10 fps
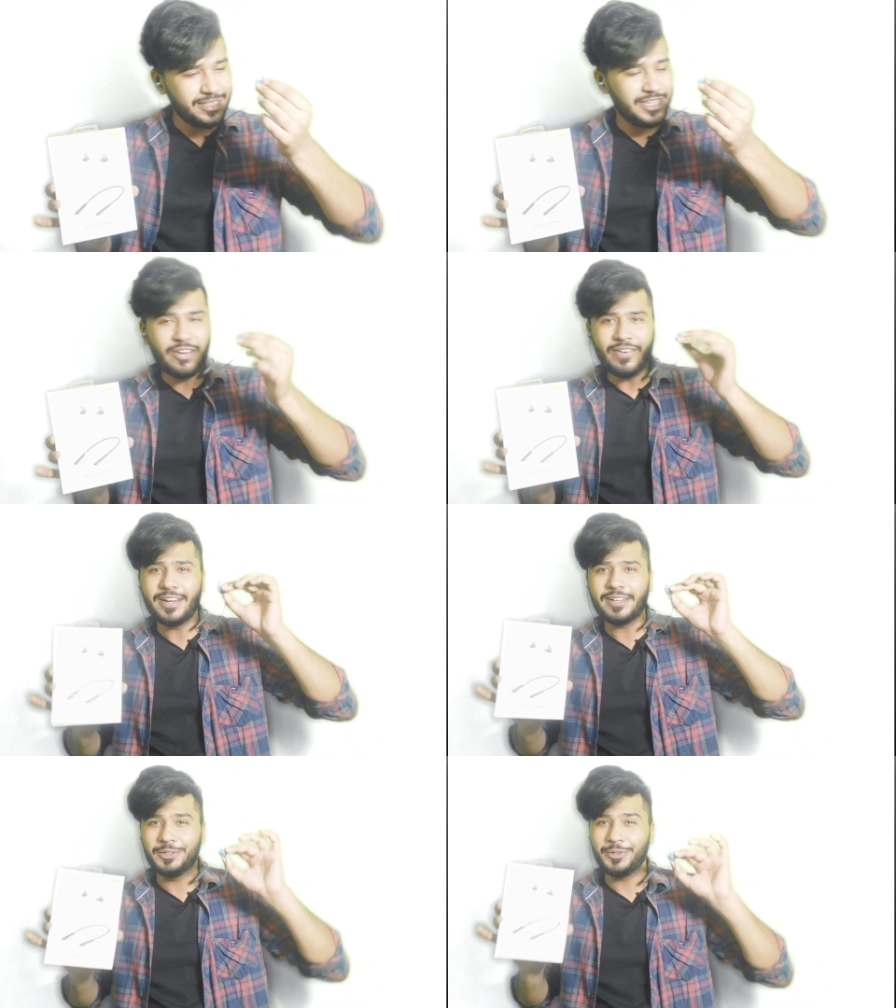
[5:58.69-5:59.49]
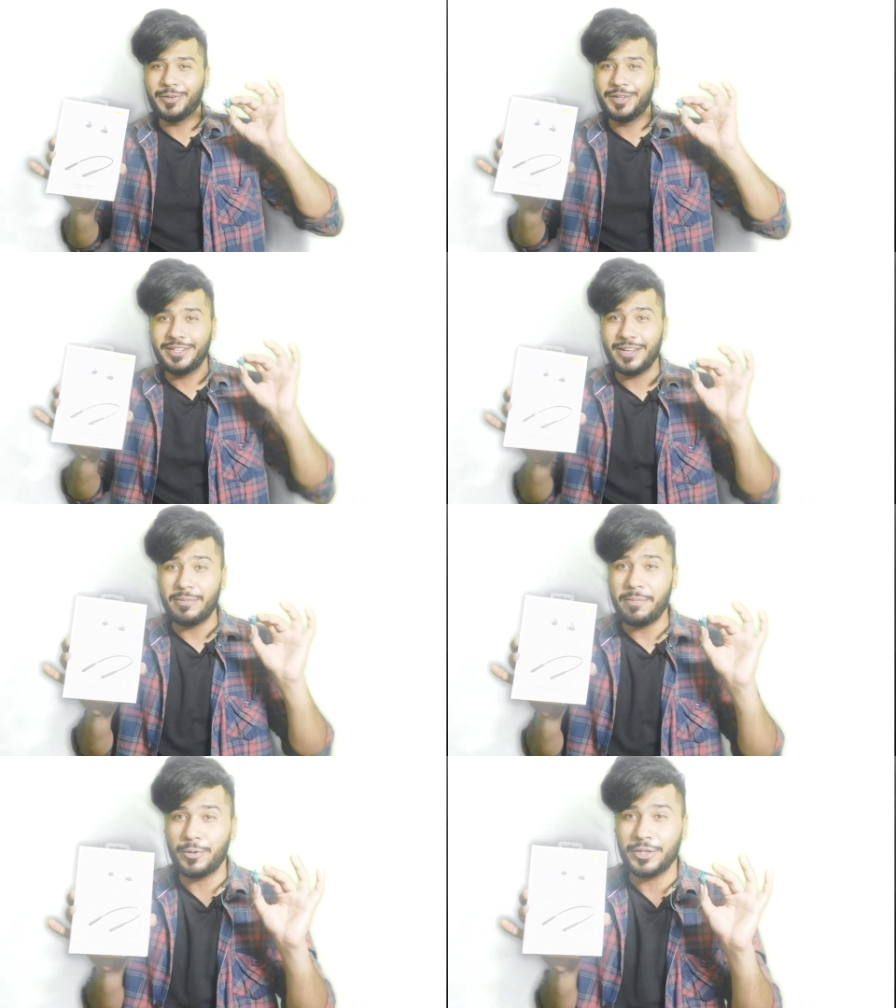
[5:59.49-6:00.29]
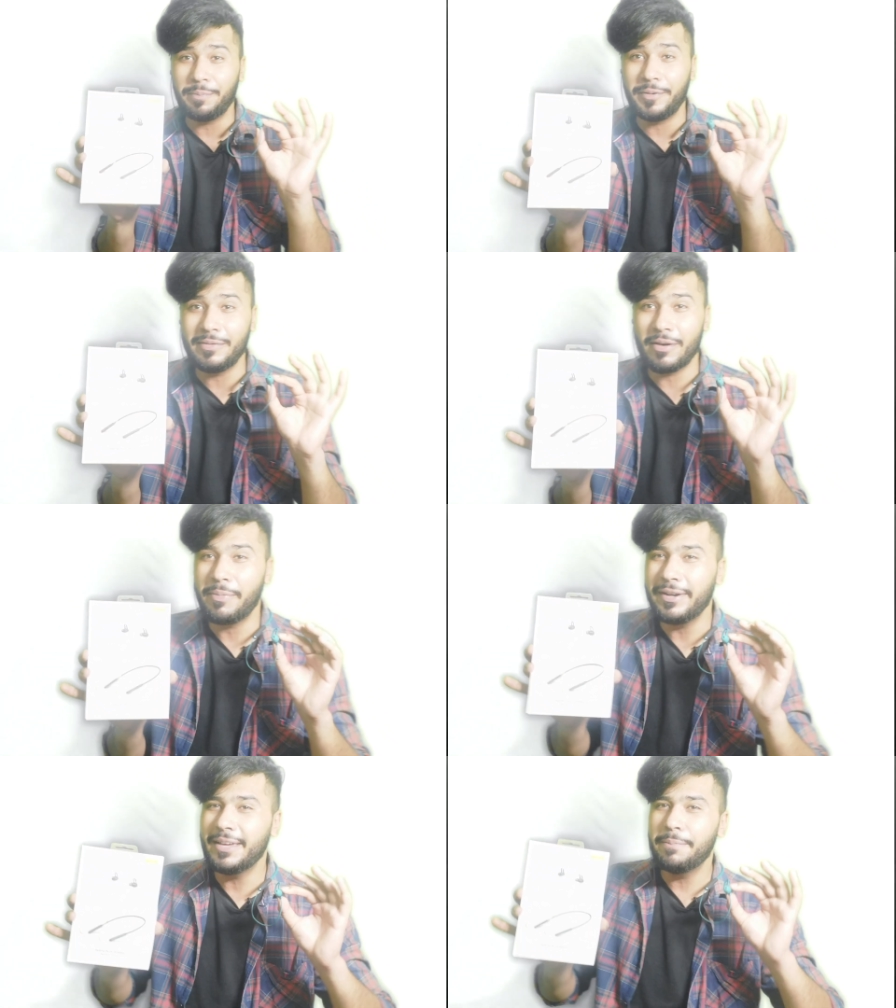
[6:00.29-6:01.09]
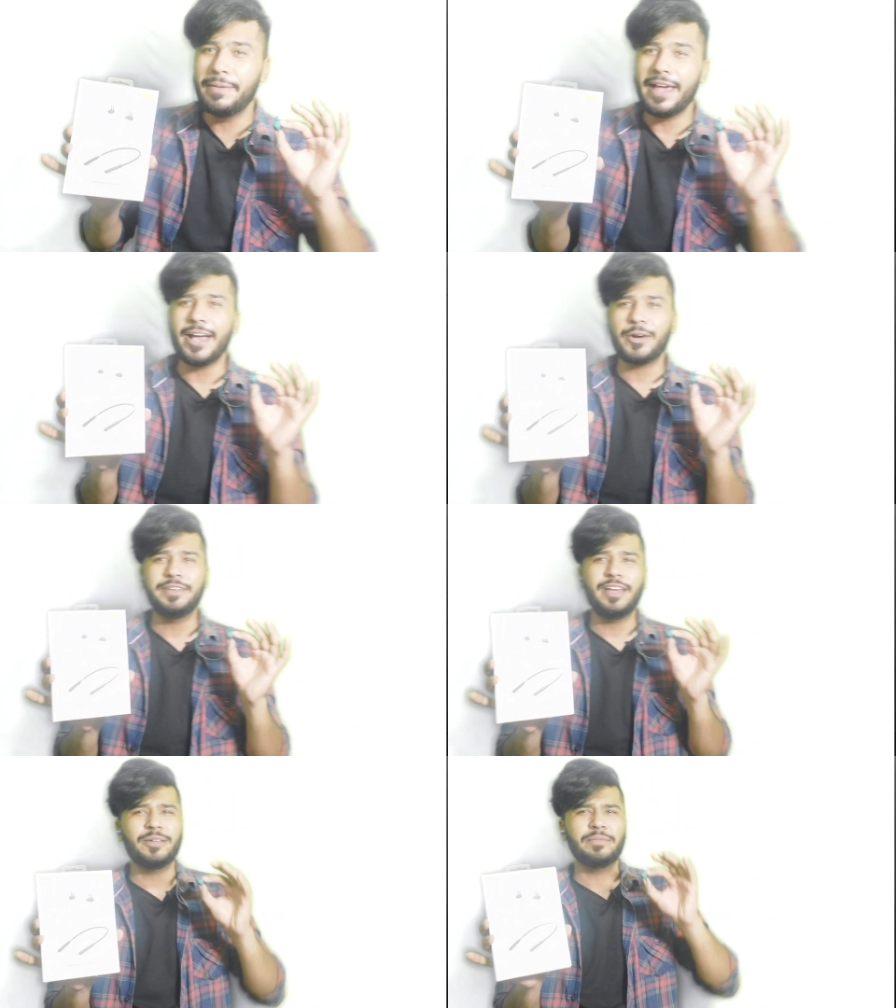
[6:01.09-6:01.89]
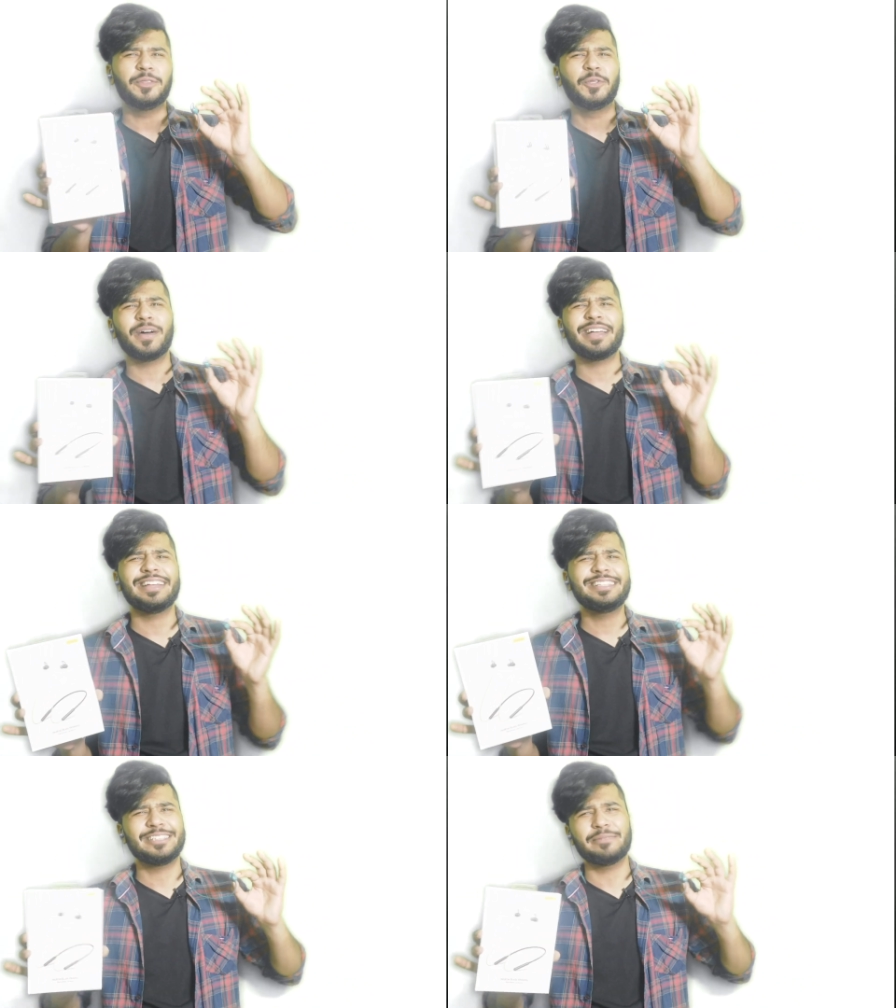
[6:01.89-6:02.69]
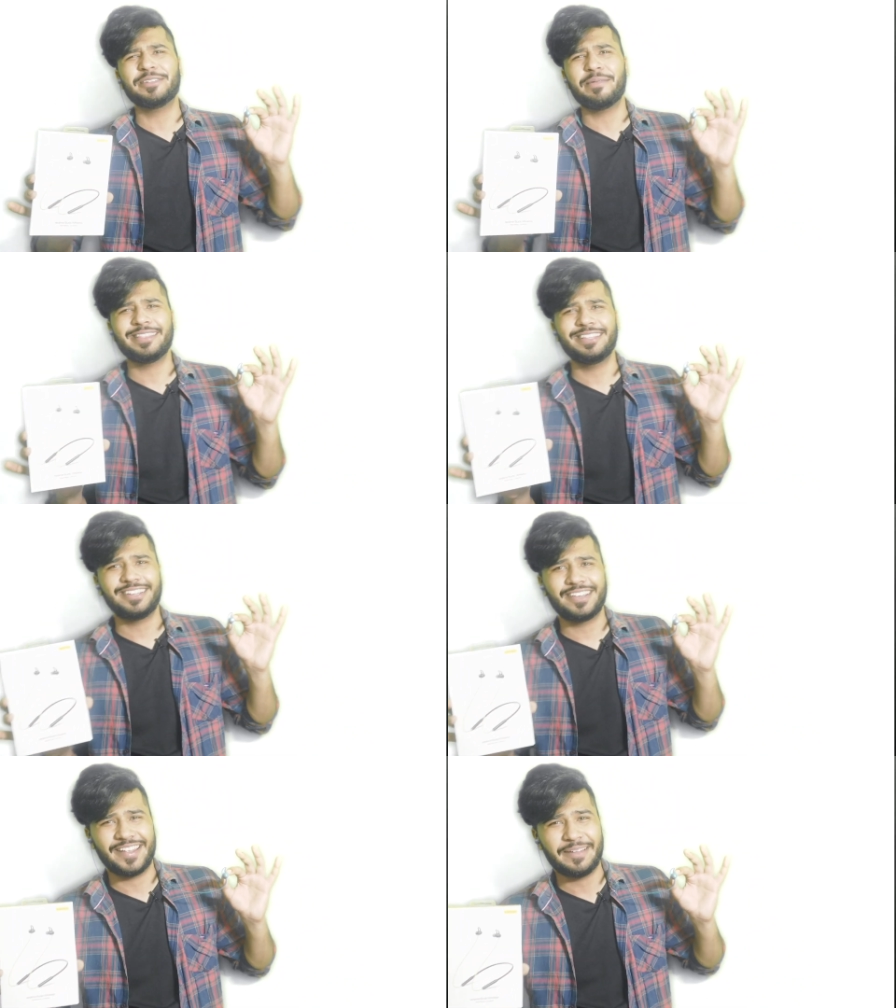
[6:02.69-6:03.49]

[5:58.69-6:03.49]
ये वाला कलर तो रियल में बहुत ही प्रीमियम है बल्कि ब्लैक और येलो में दो आया था चमचमाते से कलर